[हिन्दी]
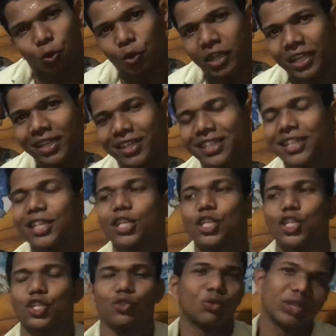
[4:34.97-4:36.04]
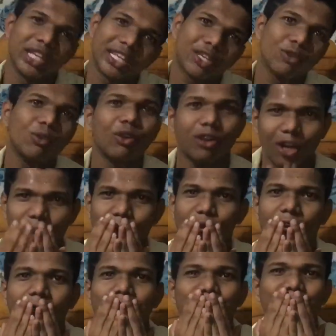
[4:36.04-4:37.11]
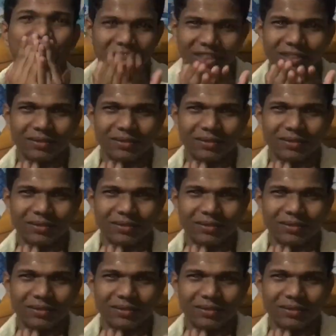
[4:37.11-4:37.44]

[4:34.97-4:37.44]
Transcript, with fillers: ओके सो थैंक यू लव यू ऑल